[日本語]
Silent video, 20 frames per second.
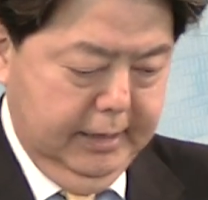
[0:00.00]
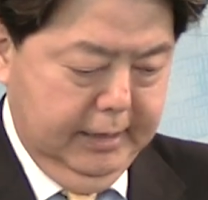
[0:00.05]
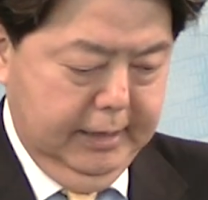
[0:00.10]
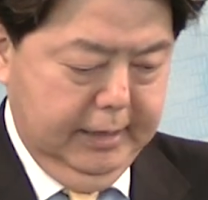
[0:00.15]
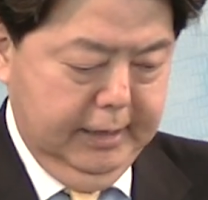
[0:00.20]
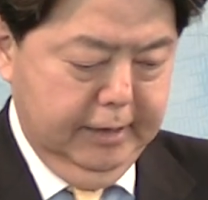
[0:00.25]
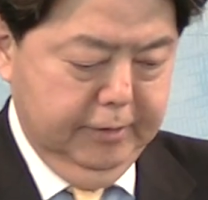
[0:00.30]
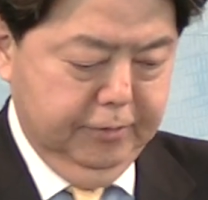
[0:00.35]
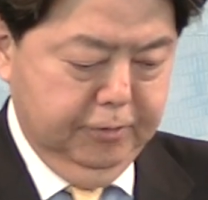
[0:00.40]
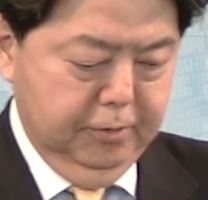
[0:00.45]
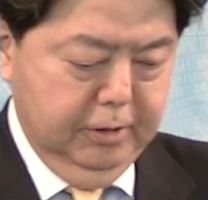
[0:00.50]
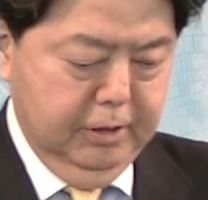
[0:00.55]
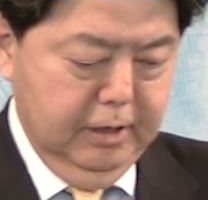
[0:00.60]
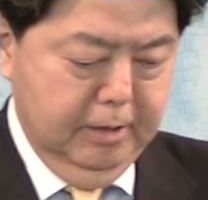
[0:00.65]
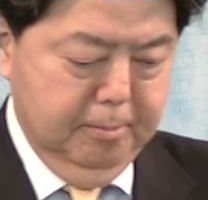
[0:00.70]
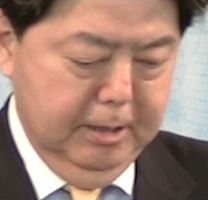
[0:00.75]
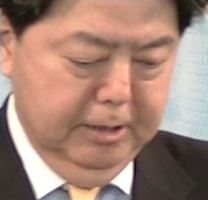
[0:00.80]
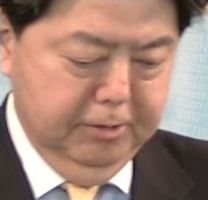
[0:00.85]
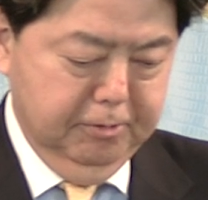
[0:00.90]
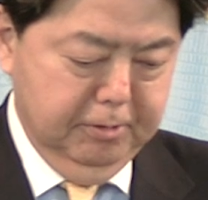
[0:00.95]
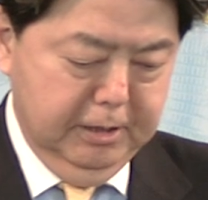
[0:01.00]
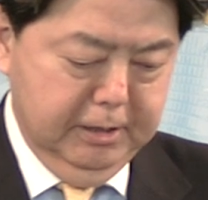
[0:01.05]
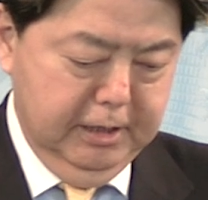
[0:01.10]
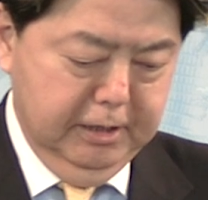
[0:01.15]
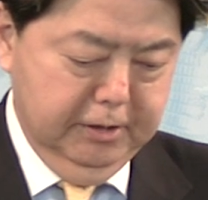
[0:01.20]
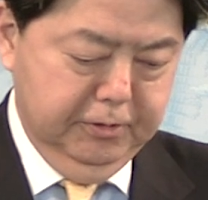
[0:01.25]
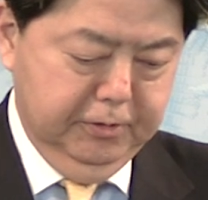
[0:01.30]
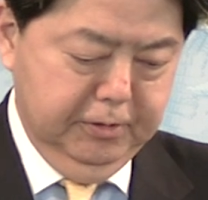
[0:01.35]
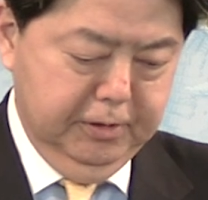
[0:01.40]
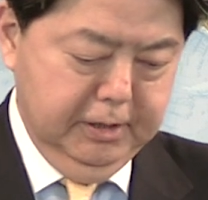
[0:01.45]
えー、それではまず
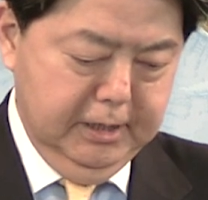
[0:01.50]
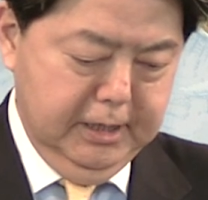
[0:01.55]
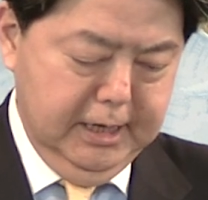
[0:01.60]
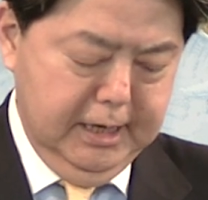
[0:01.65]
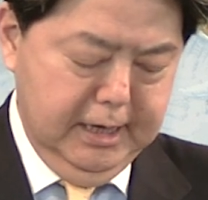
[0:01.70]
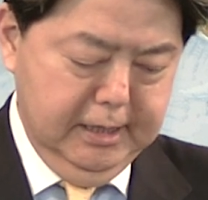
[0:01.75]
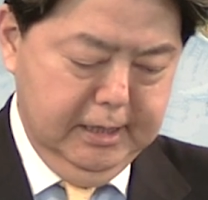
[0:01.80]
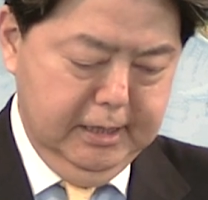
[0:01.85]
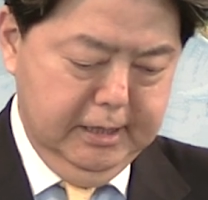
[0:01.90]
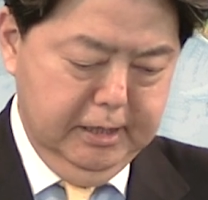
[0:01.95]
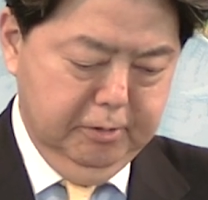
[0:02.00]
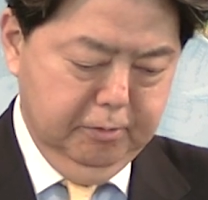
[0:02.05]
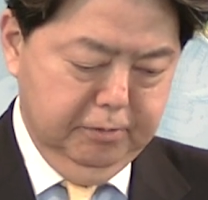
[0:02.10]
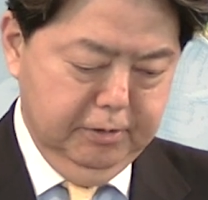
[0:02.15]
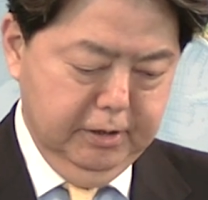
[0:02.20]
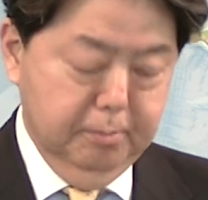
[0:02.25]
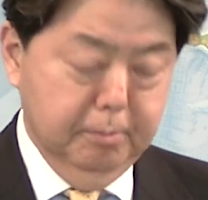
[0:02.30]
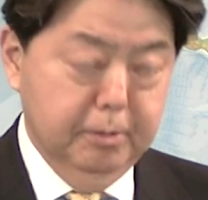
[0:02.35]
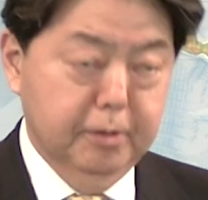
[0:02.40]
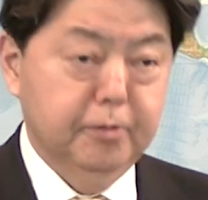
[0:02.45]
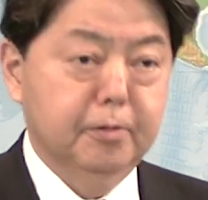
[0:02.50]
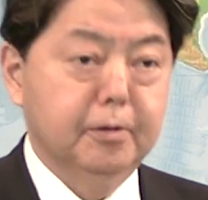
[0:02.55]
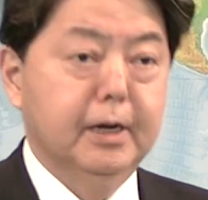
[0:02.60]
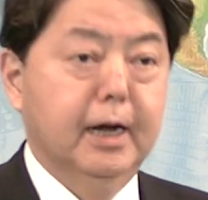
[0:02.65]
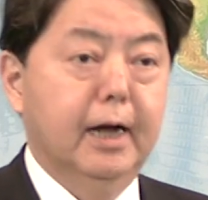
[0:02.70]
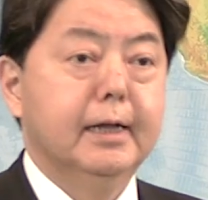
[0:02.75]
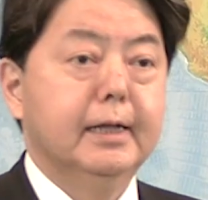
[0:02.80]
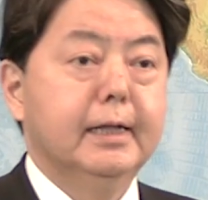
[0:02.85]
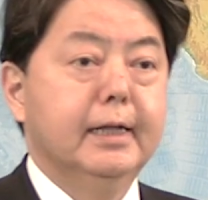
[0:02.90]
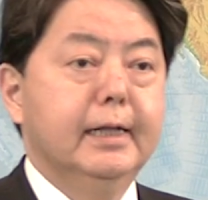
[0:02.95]
私からでございます
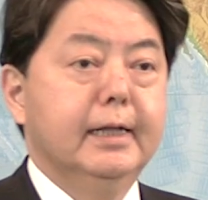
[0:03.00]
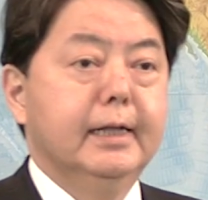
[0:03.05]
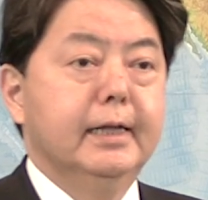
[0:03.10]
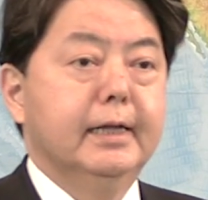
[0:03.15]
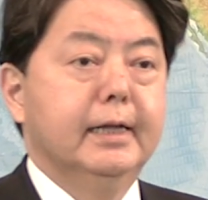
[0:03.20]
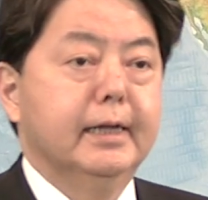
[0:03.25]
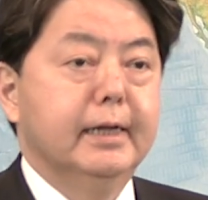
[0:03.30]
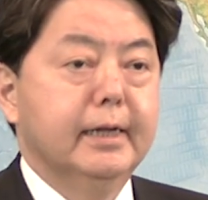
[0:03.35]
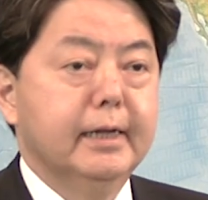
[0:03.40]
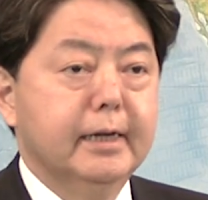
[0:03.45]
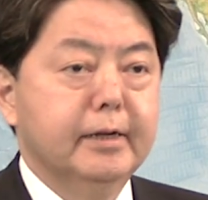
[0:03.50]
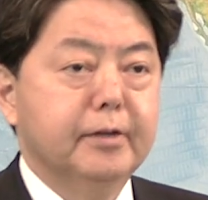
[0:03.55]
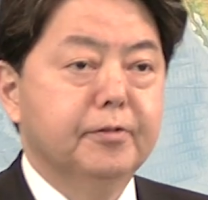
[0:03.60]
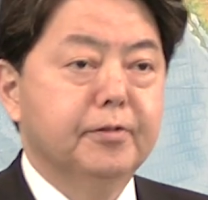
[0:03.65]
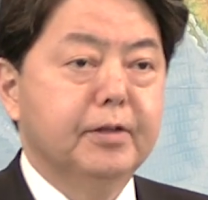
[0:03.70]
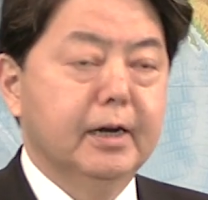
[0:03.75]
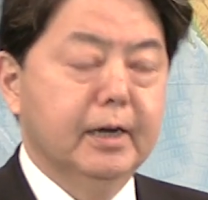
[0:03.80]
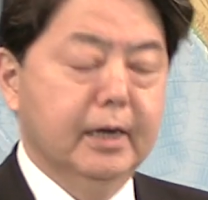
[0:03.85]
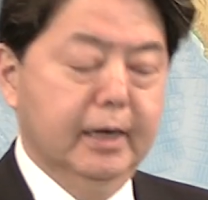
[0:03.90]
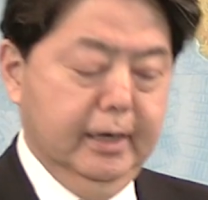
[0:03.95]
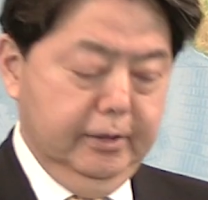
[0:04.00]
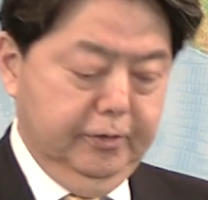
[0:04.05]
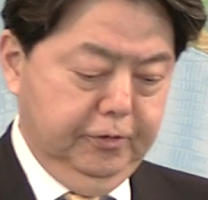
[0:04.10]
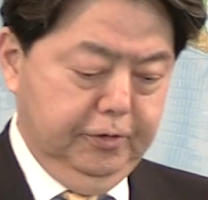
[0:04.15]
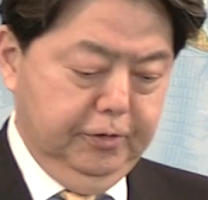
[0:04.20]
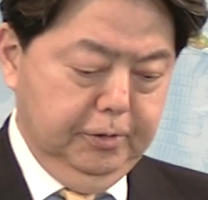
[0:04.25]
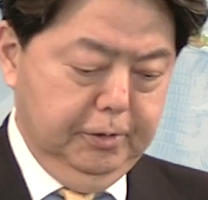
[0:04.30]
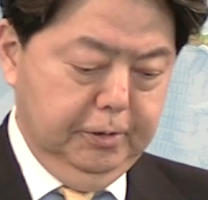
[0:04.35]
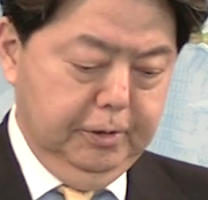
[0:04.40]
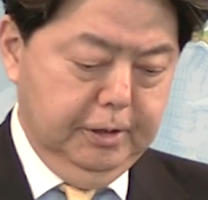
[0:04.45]
が、えー、3
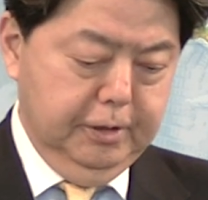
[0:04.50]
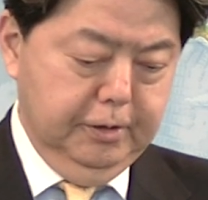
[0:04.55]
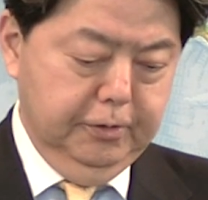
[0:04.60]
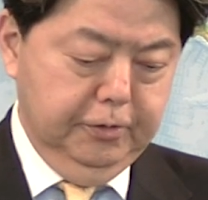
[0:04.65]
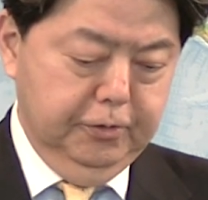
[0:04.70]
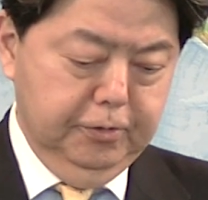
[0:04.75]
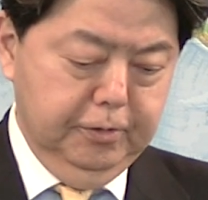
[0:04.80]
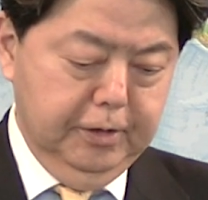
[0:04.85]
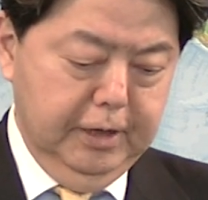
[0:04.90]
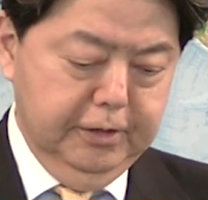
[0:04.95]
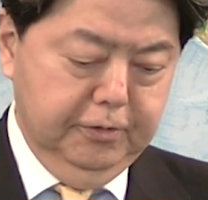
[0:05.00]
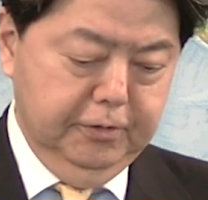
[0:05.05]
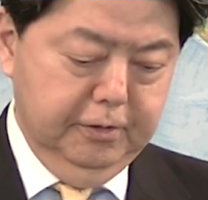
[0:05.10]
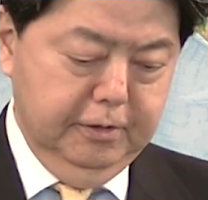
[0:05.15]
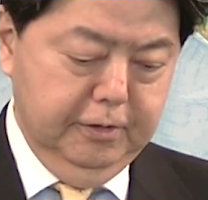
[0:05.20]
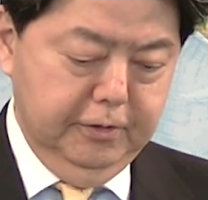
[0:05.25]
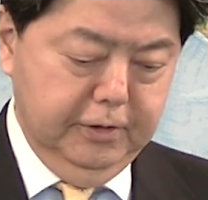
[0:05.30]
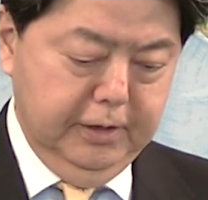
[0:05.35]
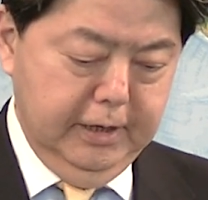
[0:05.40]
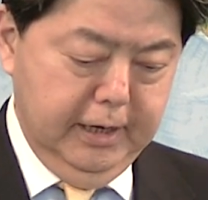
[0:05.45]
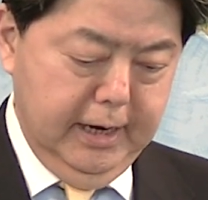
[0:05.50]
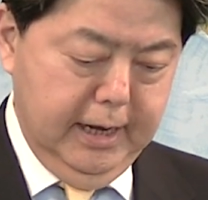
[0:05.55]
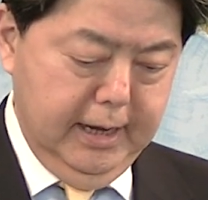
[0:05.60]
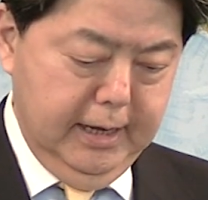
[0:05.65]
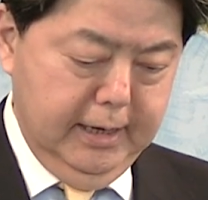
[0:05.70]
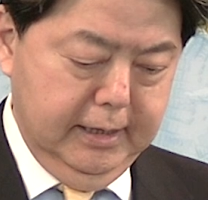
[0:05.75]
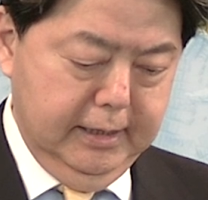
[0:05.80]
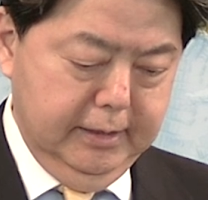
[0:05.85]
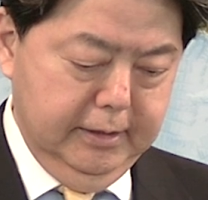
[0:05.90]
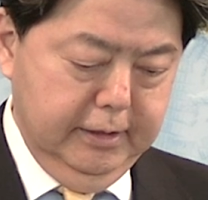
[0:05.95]
月18日か
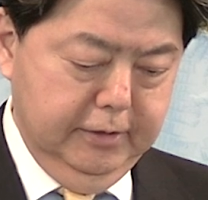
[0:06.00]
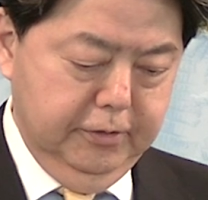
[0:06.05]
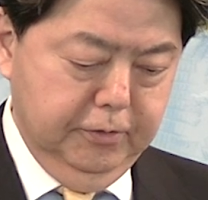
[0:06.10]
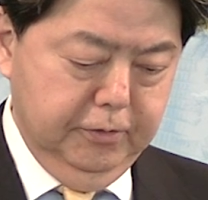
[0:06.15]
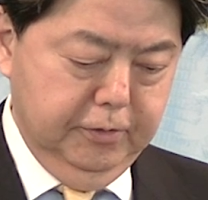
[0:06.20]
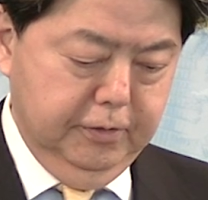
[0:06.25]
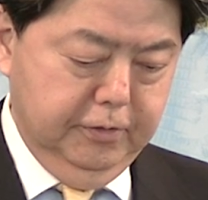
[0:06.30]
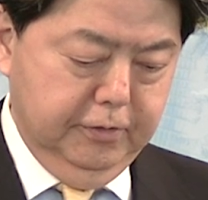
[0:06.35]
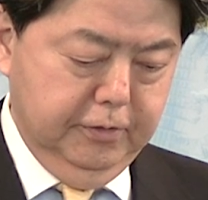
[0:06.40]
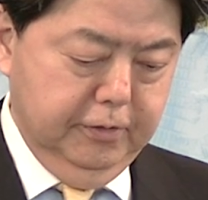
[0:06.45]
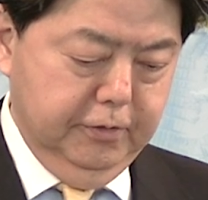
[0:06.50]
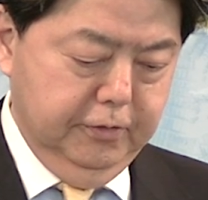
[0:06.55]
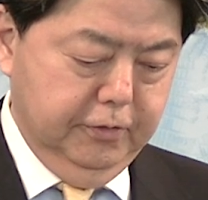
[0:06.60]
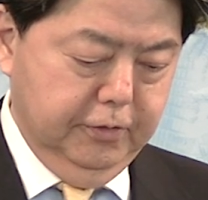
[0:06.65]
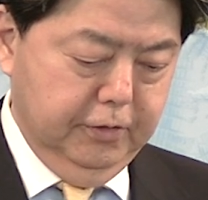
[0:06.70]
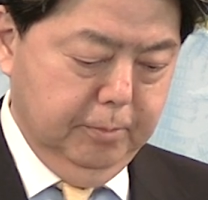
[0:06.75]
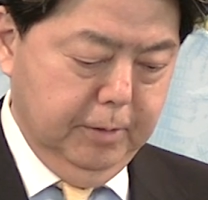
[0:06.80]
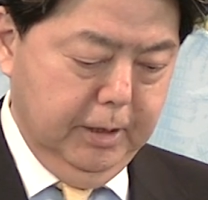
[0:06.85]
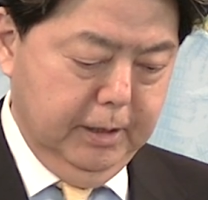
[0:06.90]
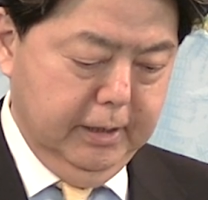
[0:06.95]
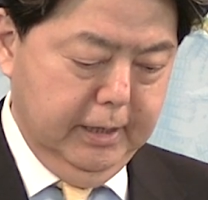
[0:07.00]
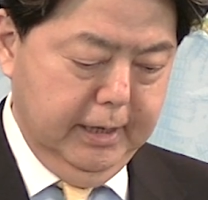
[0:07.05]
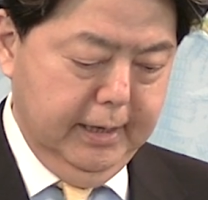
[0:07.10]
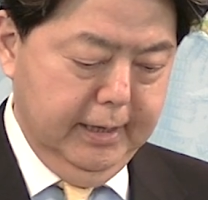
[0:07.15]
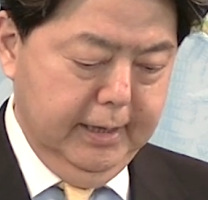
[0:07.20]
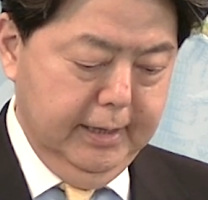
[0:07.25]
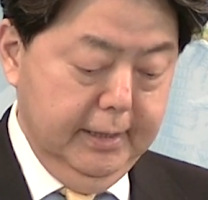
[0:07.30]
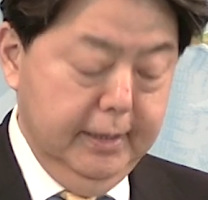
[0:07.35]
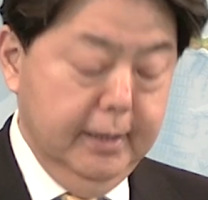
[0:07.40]
ら21日まで、